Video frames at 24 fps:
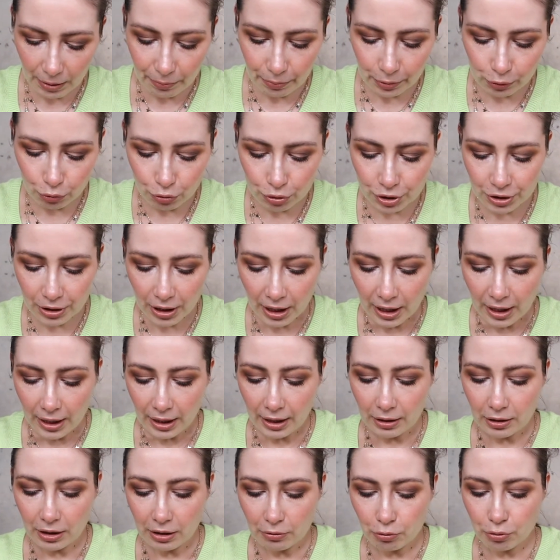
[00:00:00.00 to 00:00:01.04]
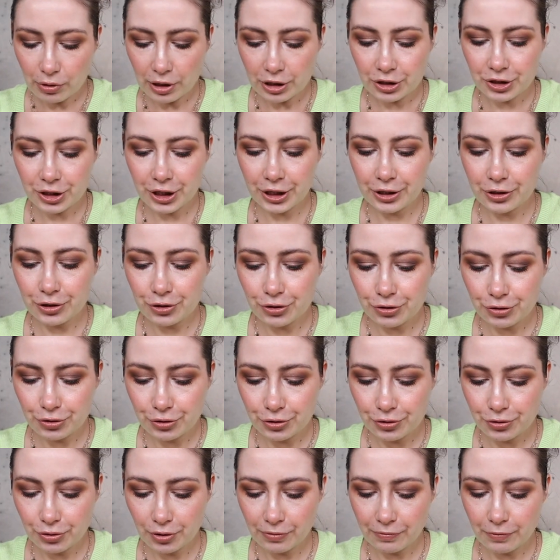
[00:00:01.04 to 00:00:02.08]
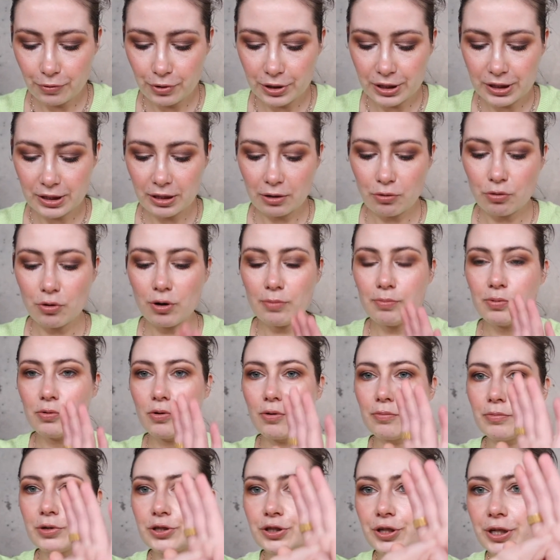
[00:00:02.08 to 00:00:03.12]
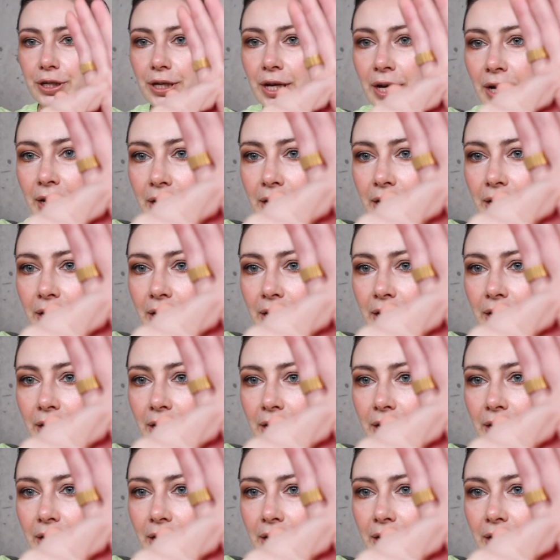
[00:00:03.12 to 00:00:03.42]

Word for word: Плюс э, украшение еще идет вот с такой пломбочкой